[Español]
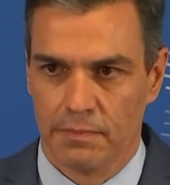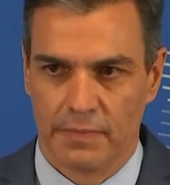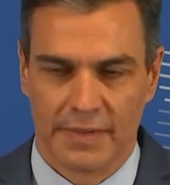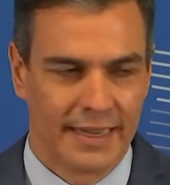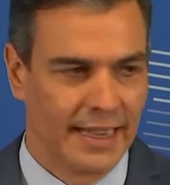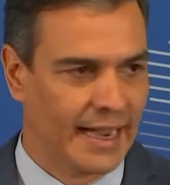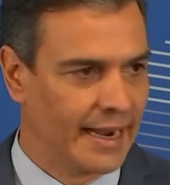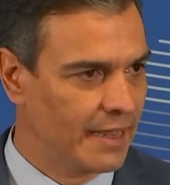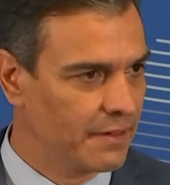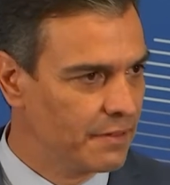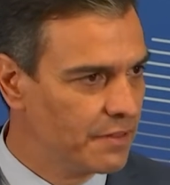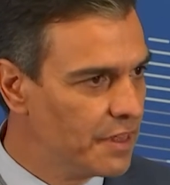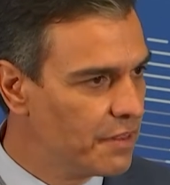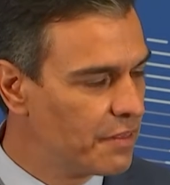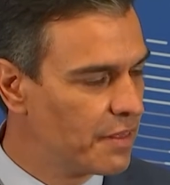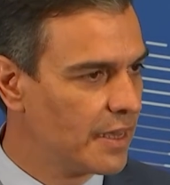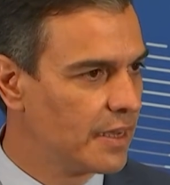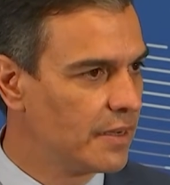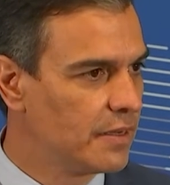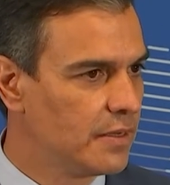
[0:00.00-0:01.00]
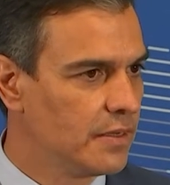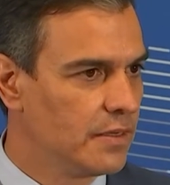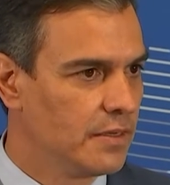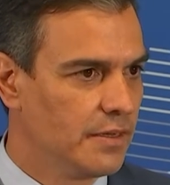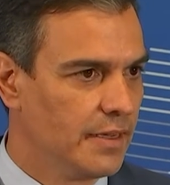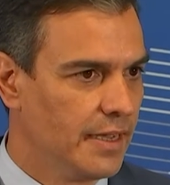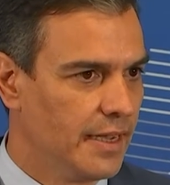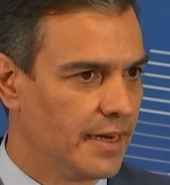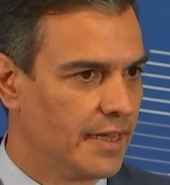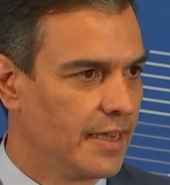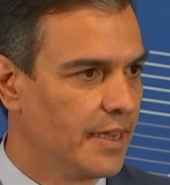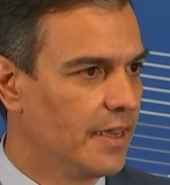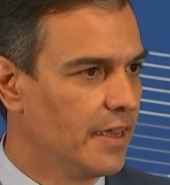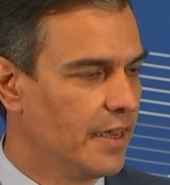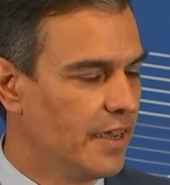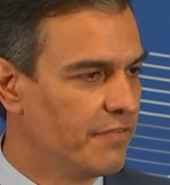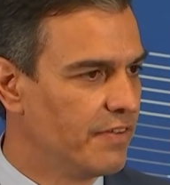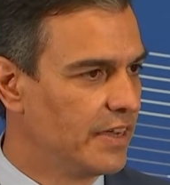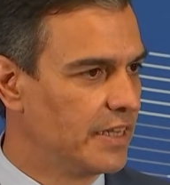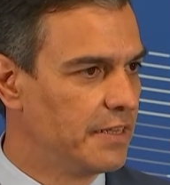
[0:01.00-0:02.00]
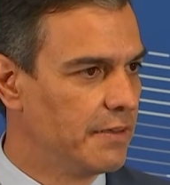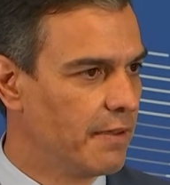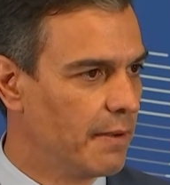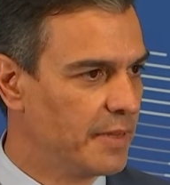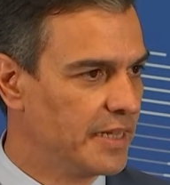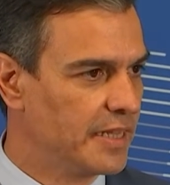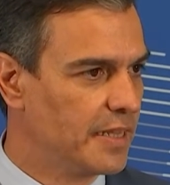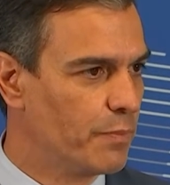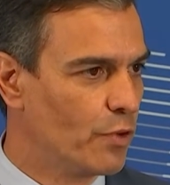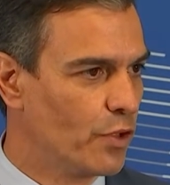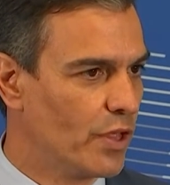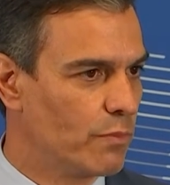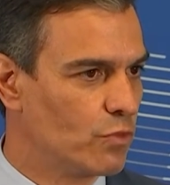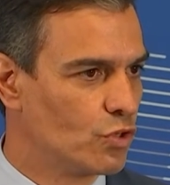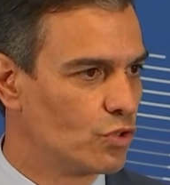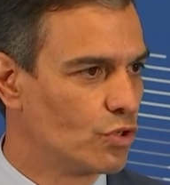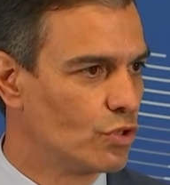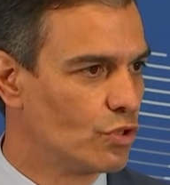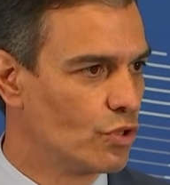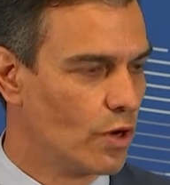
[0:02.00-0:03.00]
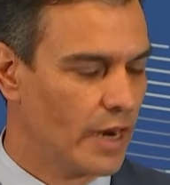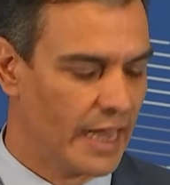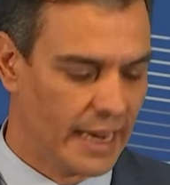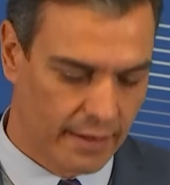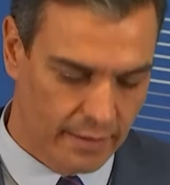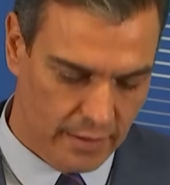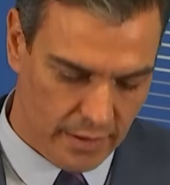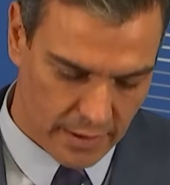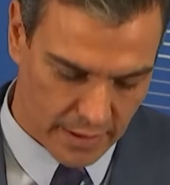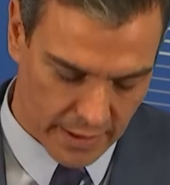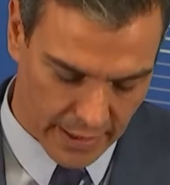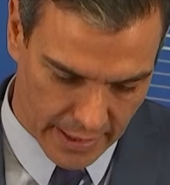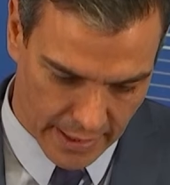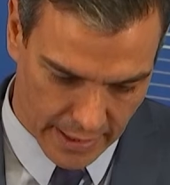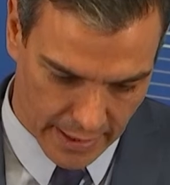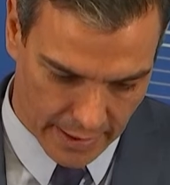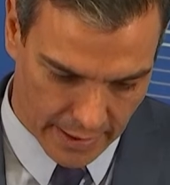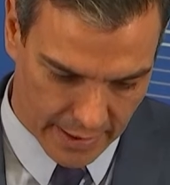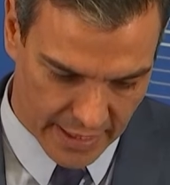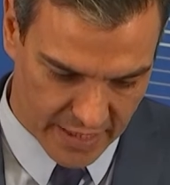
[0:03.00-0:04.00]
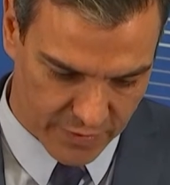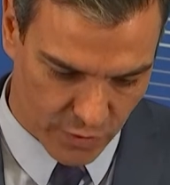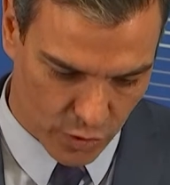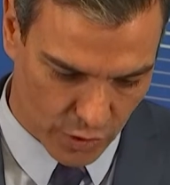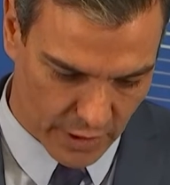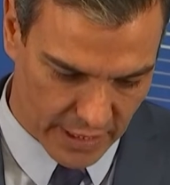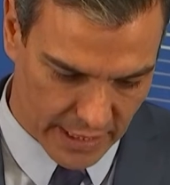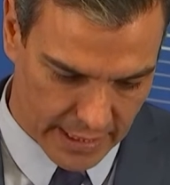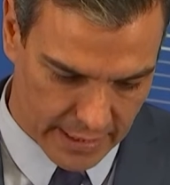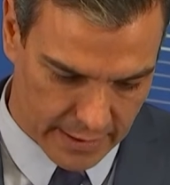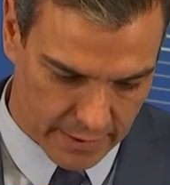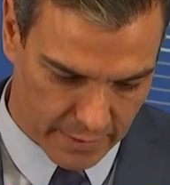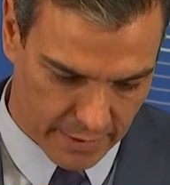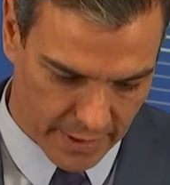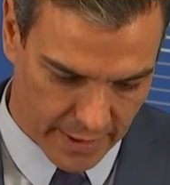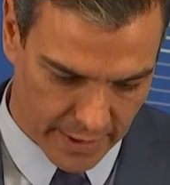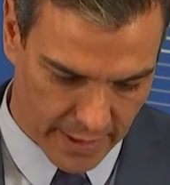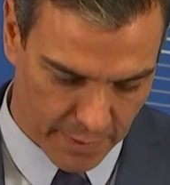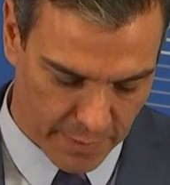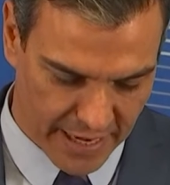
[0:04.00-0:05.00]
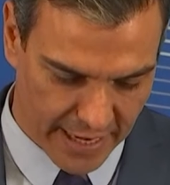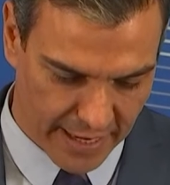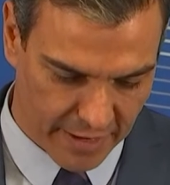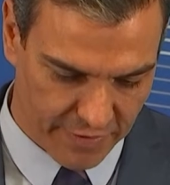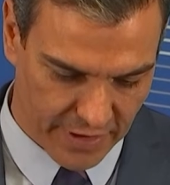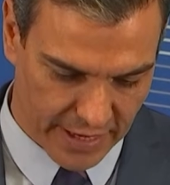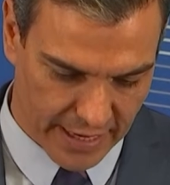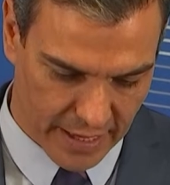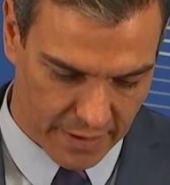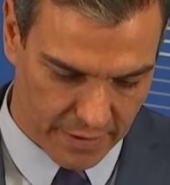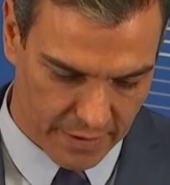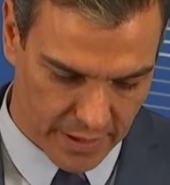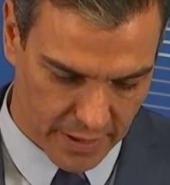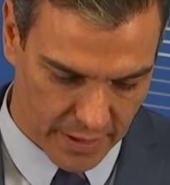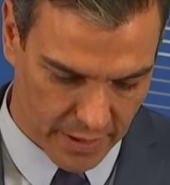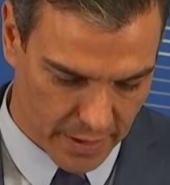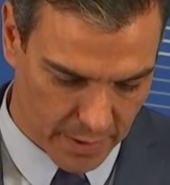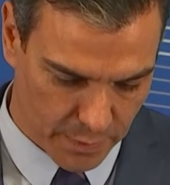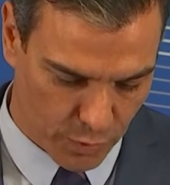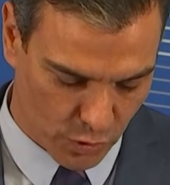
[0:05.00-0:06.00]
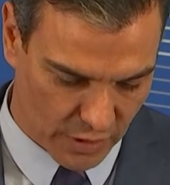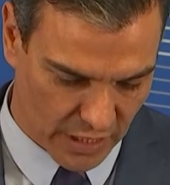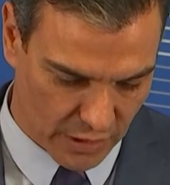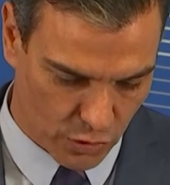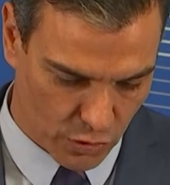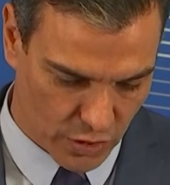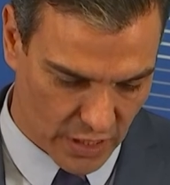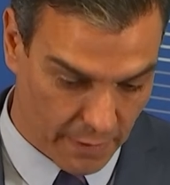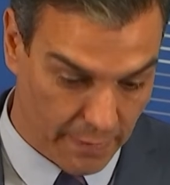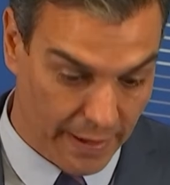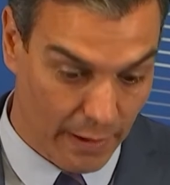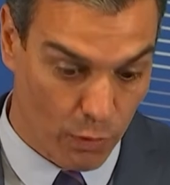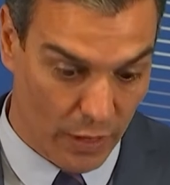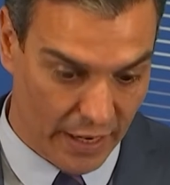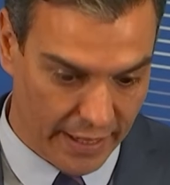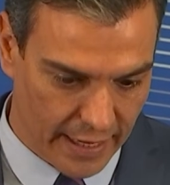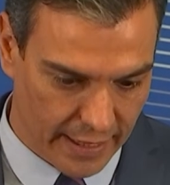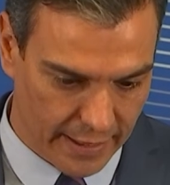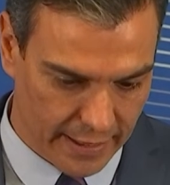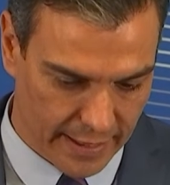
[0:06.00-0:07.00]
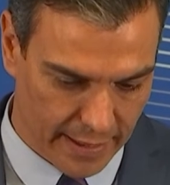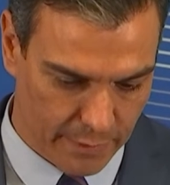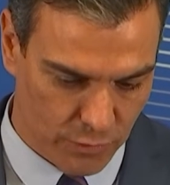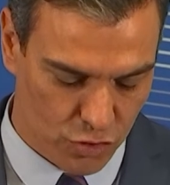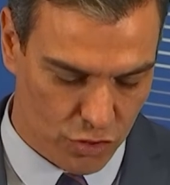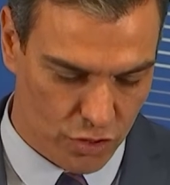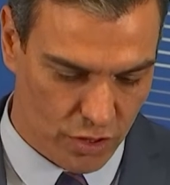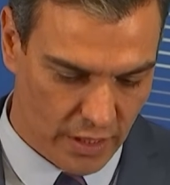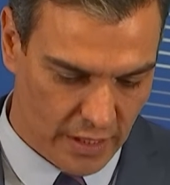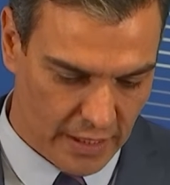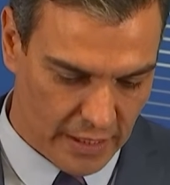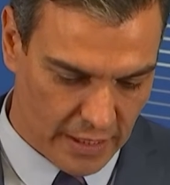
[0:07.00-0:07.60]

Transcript: garantiza el que efectivamente podamos controlar las fronteras de manera eficaz y, por tanto, salvaguardar, digamos,